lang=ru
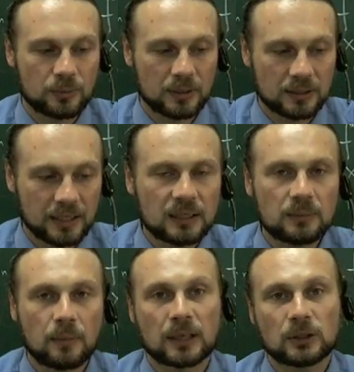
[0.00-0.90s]

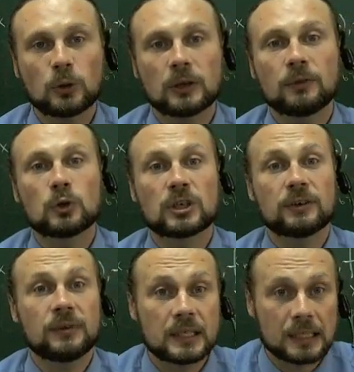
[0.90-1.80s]
алгоритмом, который вы уже
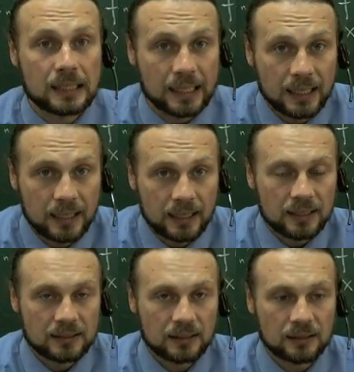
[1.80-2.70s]
видели.
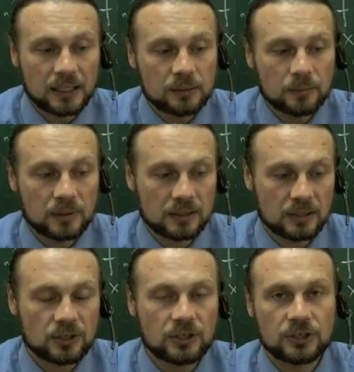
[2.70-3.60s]
Это алгоритм
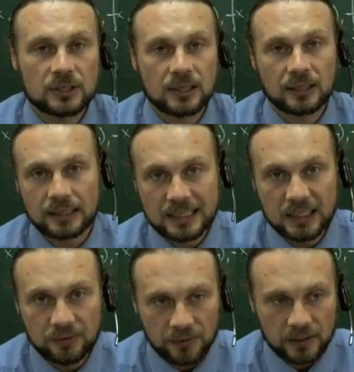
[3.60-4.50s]
разложения числа на
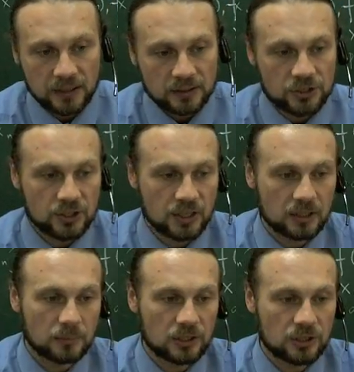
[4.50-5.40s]
цифры, начинает
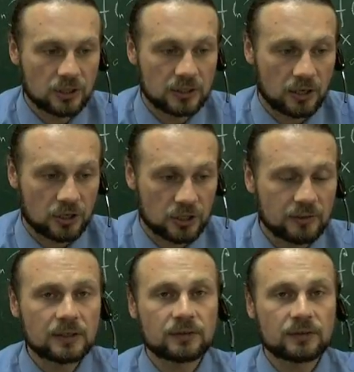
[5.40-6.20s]
младший к старше. Давайте